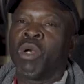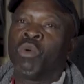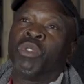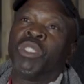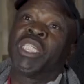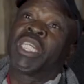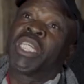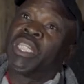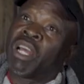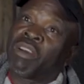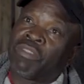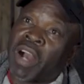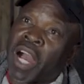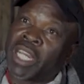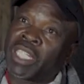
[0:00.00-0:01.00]
Und die
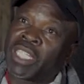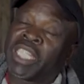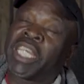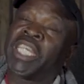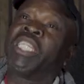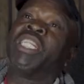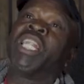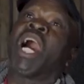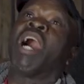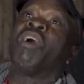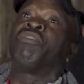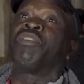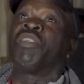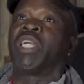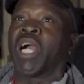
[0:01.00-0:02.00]
Kinderwagen geht nach
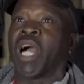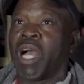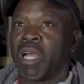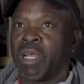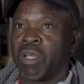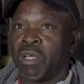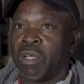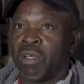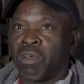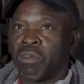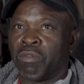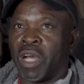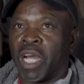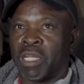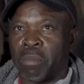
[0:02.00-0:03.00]
Afrika,
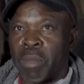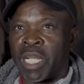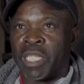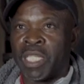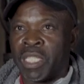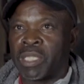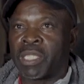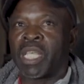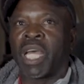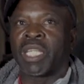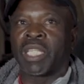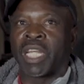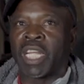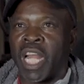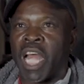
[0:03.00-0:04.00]
weil mein Minister
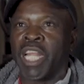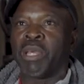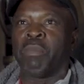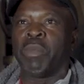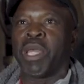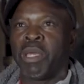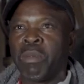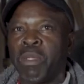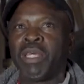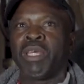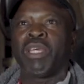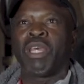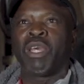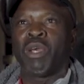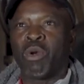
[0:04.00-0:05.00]
hatte kleine Baby
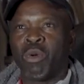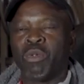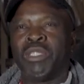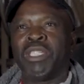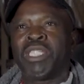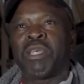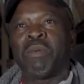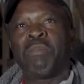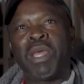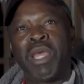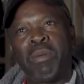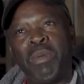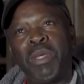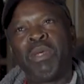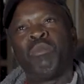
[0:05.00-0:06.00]
und diese
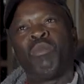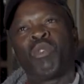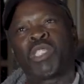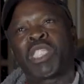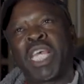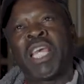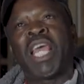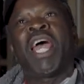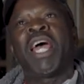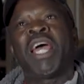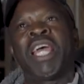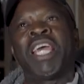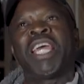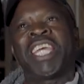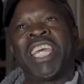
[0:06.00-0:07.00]
Baby muss ge äh,
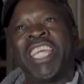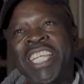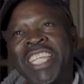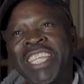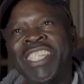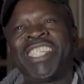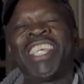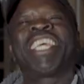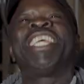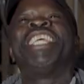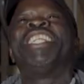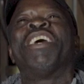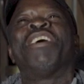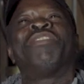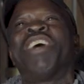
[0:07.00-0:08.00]
genießen
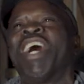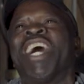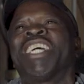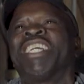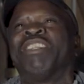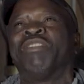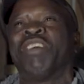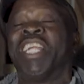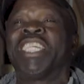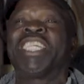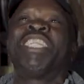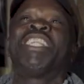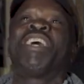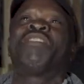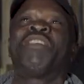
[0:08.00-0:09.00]
Kinderwagen, weil
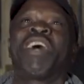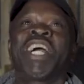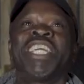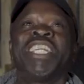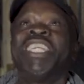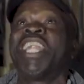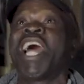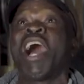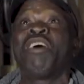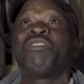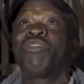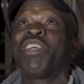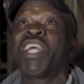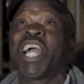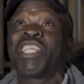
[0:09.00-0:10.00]
Kinderwagen in
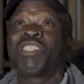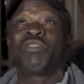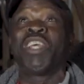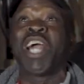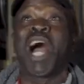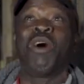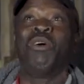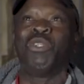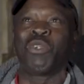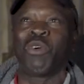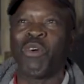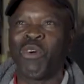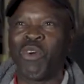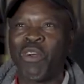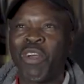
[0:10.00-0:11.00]
Afrika ist wie
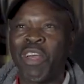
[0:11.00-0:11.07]
Auto.